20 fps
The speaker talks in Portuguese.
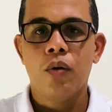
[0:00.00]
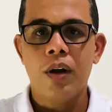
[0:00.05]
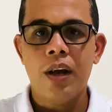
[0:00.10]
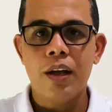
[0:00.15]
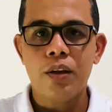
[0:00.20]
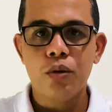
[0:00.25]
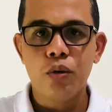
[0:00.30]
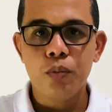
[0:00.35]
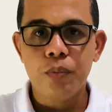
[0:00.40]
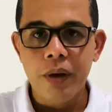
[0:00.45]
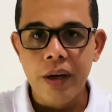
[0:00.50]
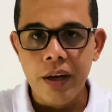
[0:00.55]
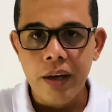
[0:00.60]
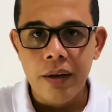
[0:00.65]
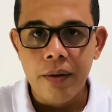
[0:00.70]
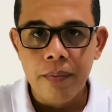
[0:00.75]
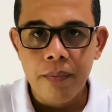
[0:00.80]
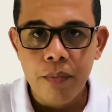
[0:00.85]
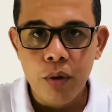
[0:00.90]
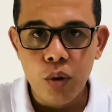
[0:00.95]
Olá, tudo
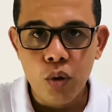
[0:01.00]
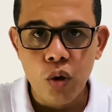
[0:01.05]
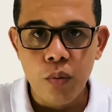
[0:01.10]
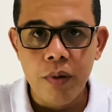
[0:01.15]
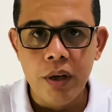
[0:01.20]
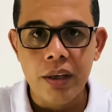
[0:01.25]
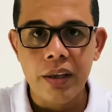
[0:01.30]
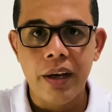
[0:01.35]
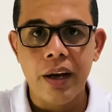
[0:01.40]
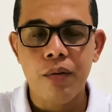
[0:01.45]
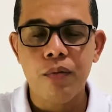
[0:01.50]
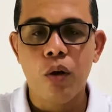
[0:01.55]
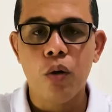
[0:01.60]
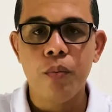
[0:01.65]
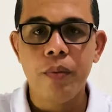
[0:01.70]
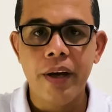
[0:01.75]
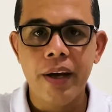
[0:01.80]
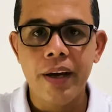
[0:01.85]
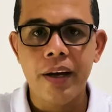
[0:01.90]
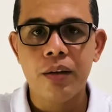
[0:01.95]
bem? Meu nome é André
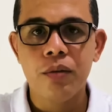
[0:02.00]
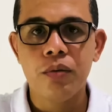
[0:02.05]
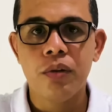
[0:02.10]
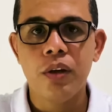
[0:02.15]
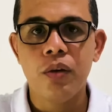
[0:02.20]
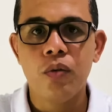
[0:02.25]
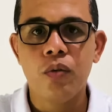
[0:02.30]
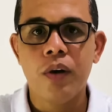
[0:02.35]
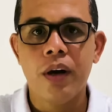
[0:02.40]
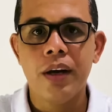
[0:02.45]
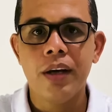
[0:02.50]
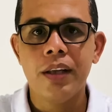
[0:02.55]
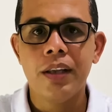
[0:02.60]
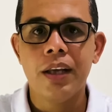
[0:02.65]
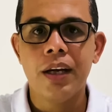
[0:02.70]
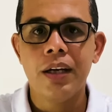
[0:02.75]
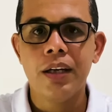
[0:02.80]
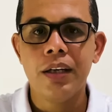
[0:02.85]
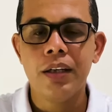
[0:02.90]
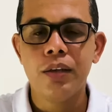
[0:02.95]
Gualberto, tenho 40
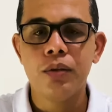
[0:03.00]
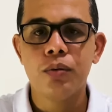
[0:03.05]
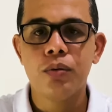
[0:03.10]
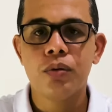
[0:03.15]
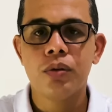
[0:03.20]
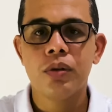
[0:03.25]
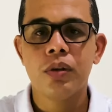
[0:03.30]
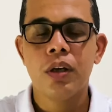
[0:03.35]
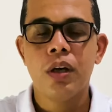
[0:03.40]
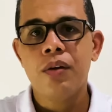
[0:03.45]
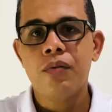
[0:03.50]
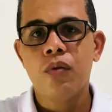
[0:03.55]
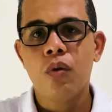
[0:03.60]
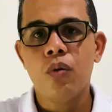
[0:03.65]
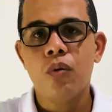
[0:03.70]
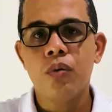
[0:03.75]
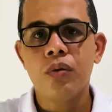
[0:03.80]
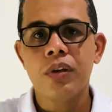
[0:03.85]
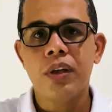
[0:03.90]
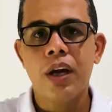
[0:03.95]
anos e vou
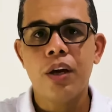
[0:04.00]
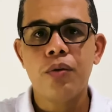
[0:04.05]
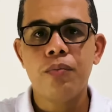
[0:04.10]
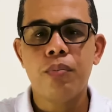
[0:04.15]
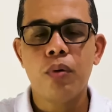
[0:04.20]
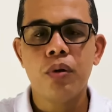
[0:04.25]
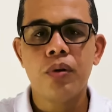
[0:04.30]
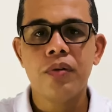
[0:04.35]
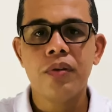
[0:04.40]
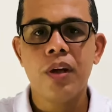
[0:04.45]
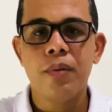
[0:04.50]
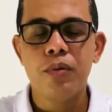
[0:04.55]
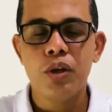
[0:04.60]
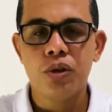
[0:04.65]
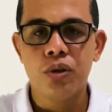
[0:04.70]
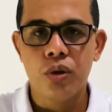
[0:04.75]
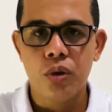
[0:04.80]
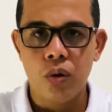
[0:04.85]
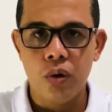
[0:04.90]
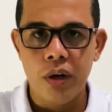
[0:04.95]
contar um pouquinho da minha
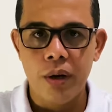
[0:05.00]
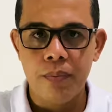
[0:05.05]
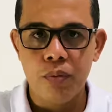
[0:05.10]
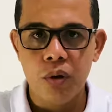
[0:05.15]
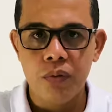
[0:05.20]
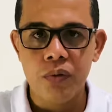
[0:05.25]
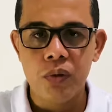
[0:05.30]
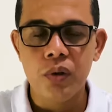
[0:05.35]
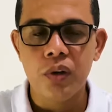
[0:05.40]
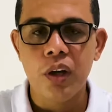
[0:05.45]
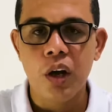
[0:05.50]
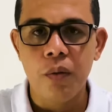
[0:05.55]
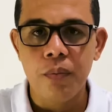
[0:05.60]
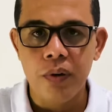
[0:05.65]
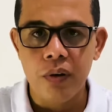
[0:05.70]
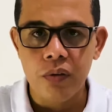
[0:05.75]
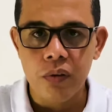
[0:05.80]
história profissional para